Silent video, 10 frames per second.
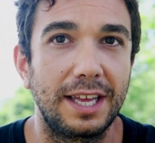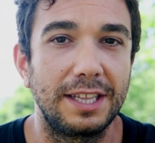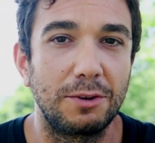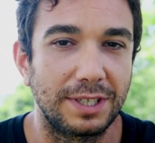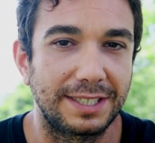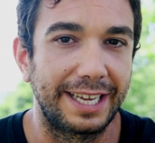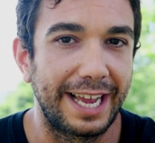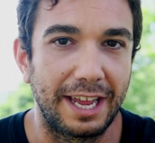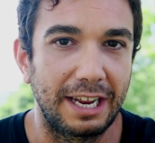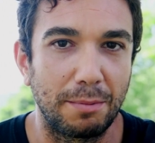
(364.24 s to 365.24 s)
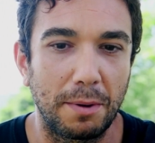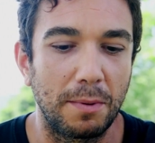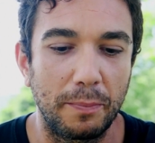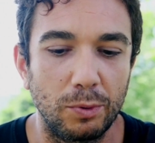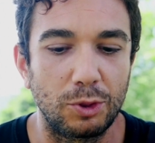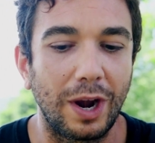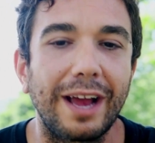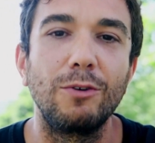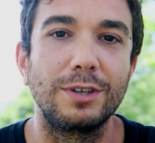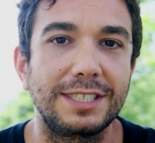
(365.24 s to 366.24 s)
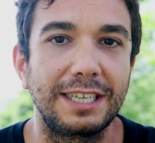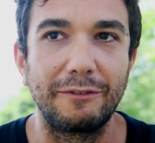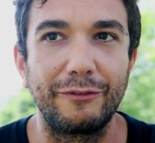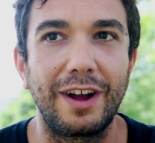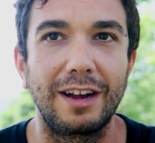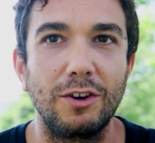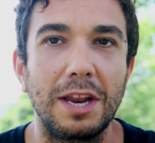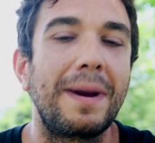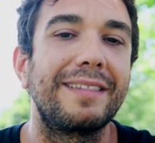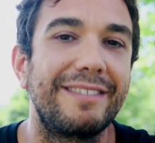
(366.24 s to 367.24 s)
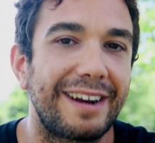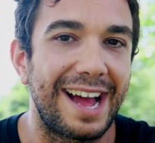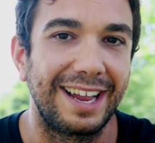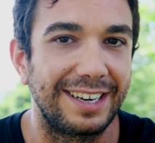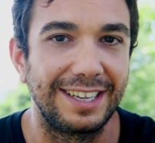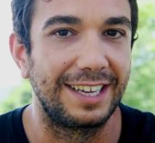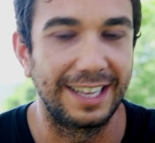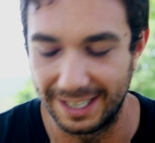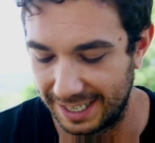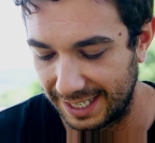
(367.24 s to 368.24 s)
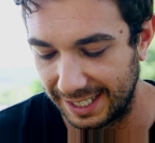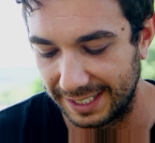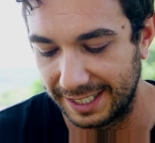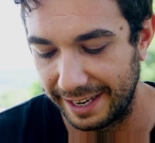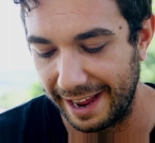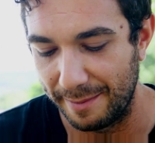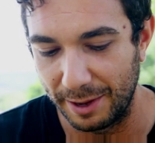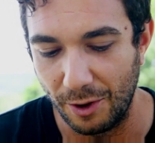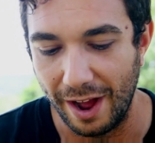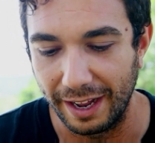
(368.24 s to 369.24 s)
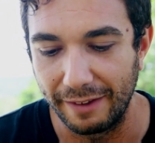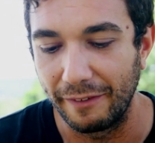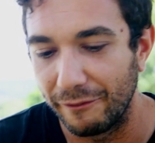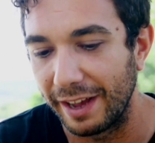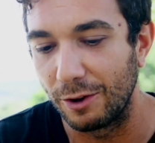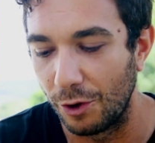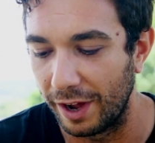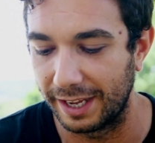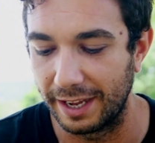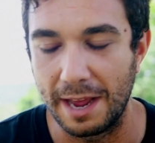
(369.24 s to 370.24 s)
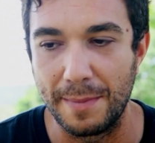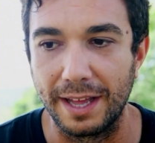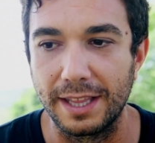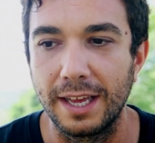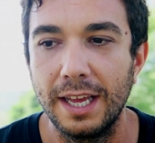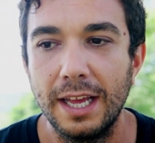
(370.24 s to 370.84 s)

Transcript: di, di queste gare, proprio appunto la corsa nel fango, le mad run eh, si chiamano, eh, vengono anche chiamate.